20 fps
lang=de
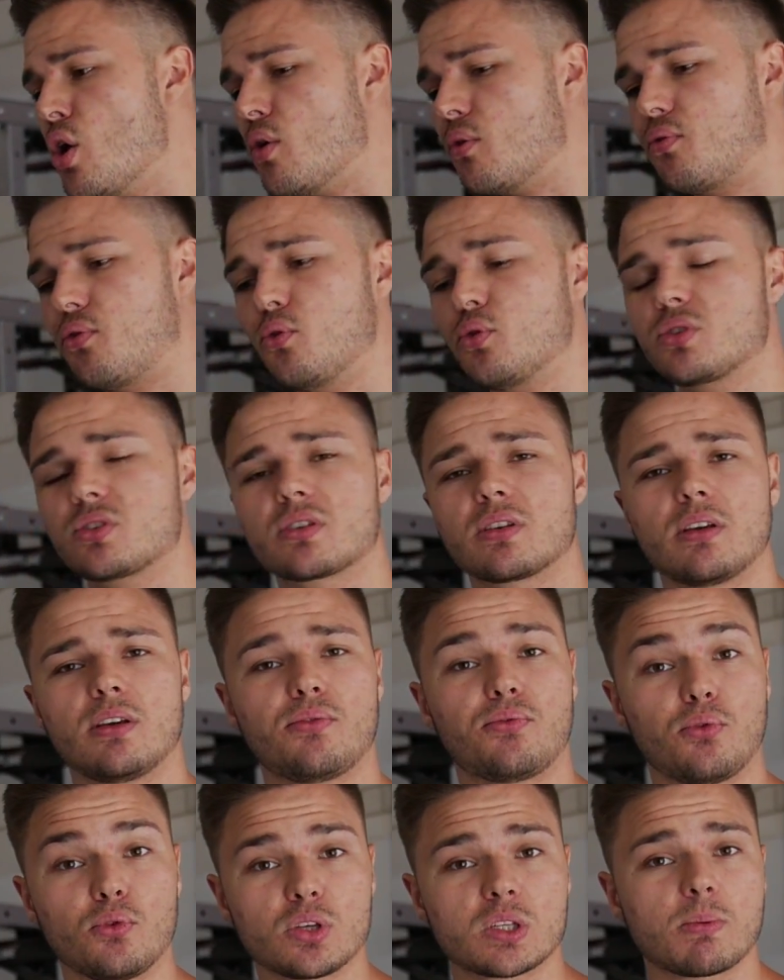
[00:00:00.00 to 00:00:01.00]
Fuß, äh,
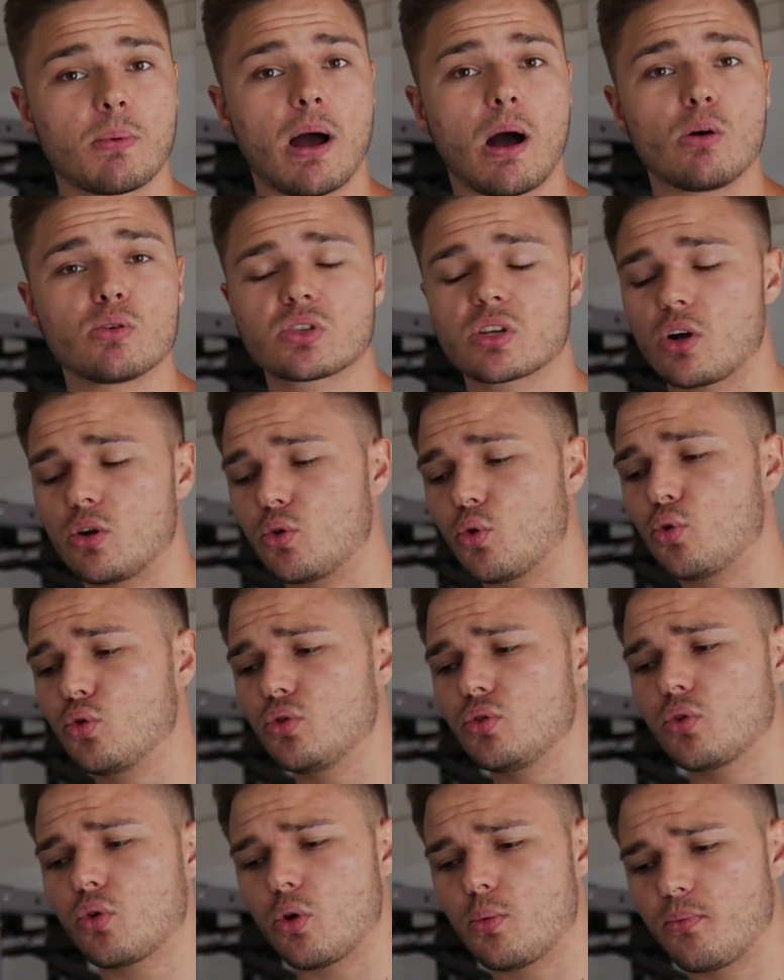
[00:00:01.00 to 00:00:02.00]
Fuß mal ausrollen,
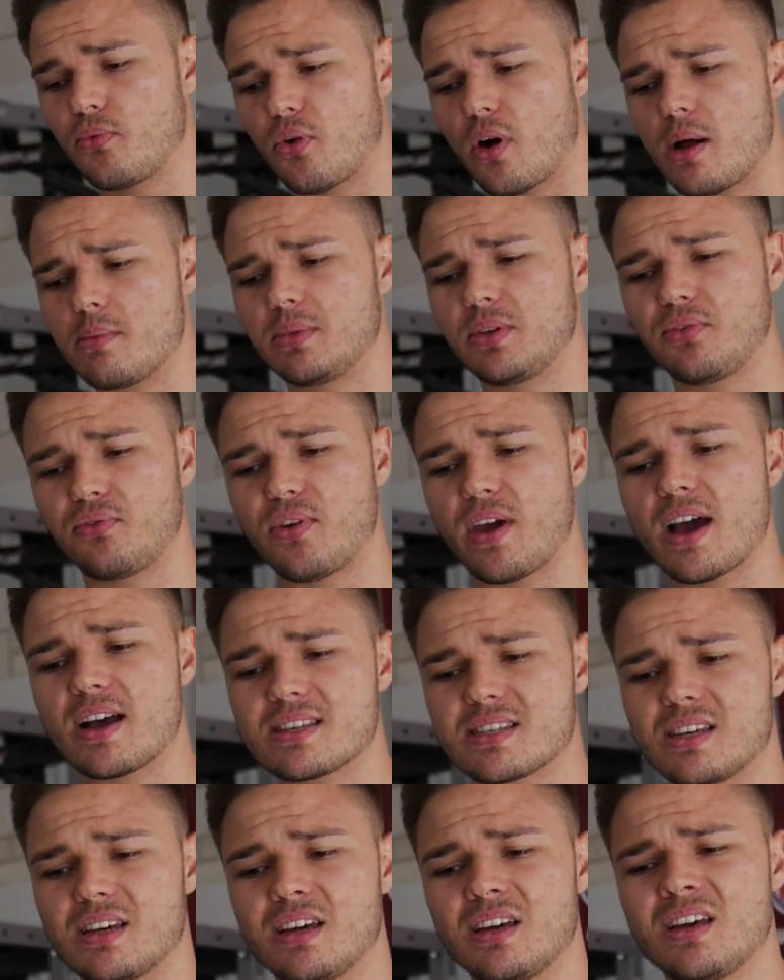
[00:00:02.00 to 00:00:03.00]
untenrum, vor allem die
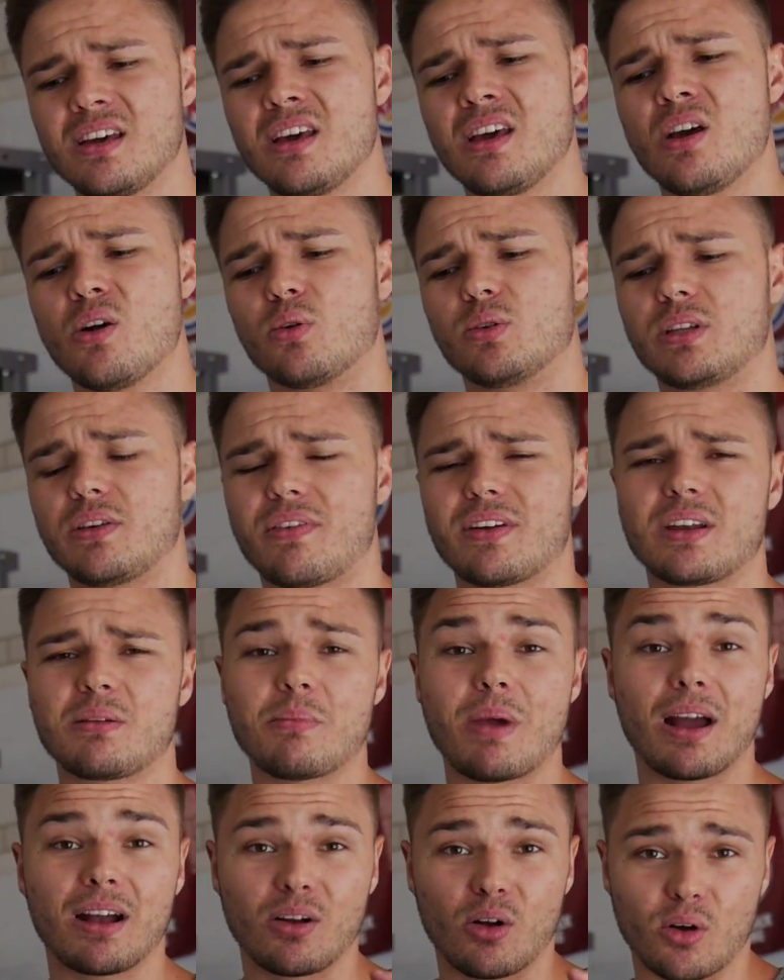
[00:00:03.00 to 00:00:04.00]
Ferse. Und ihr werdet
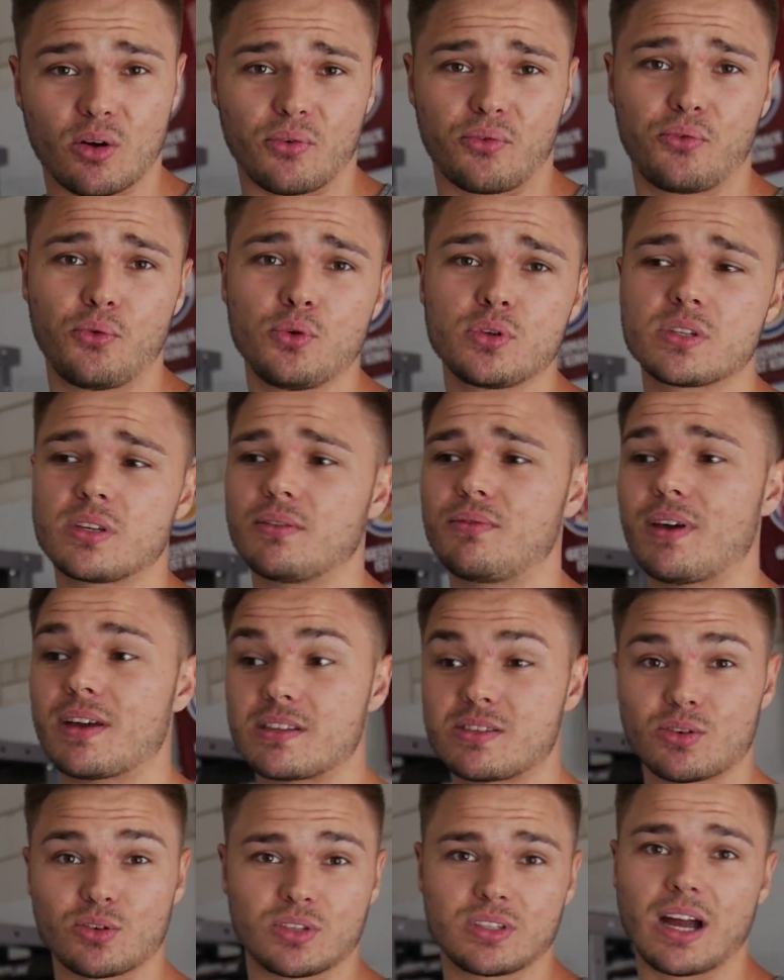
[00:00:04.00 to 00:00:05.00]
merken, eure Füße werden
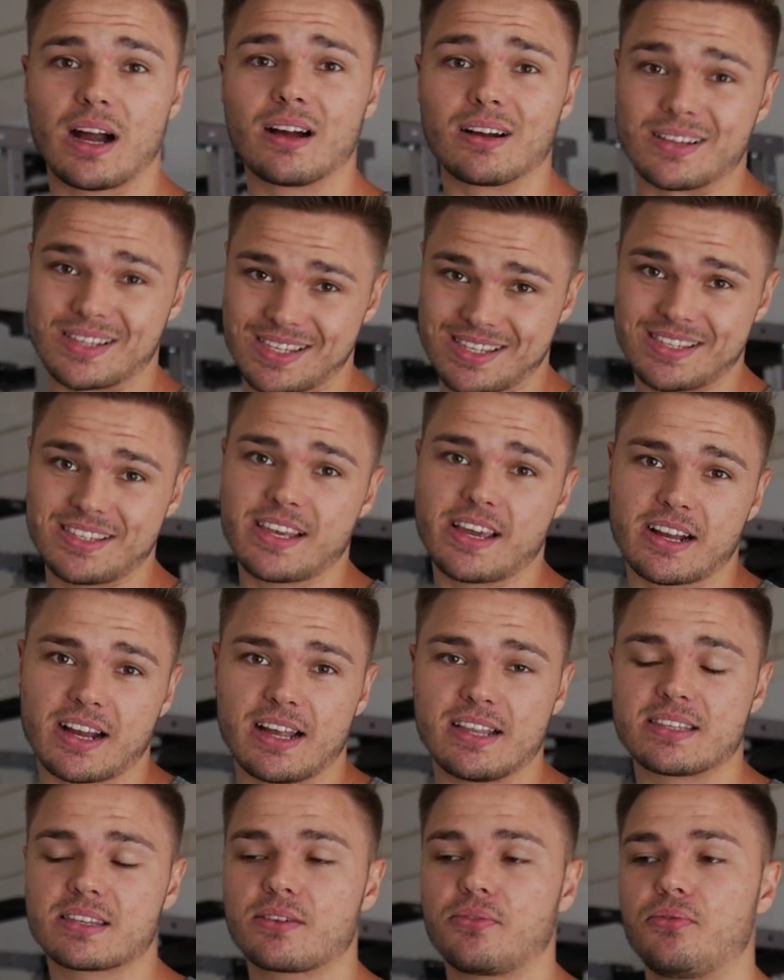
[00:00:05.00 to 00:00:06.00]
es euch danken, das ist ein sehr
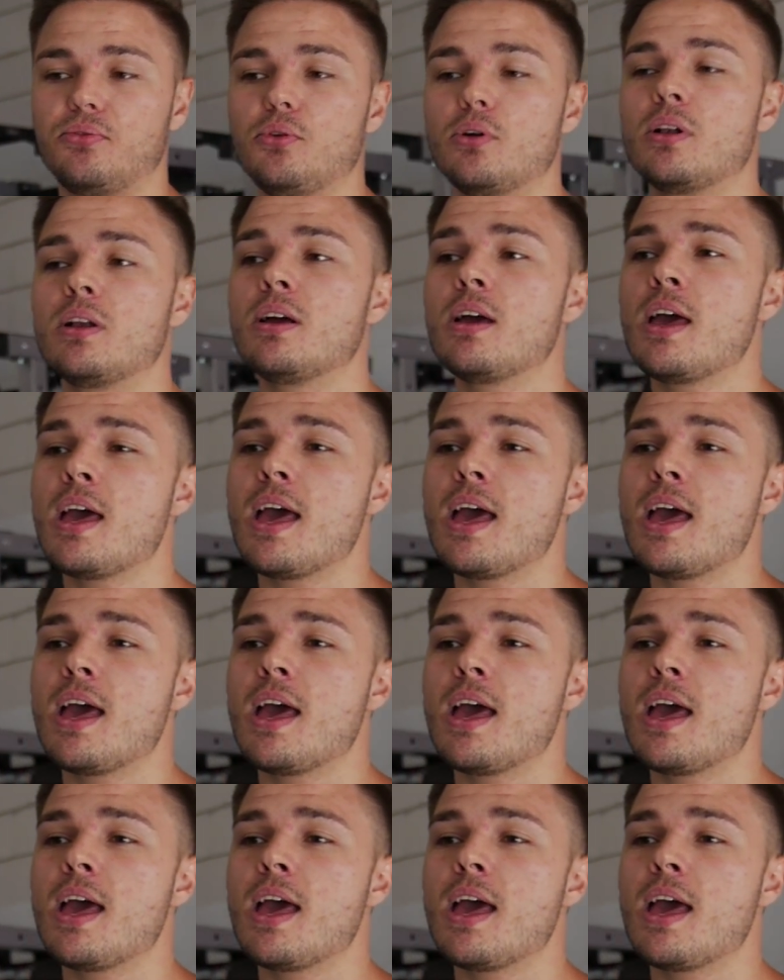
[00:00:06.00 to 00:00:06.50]
geiles Gefühl.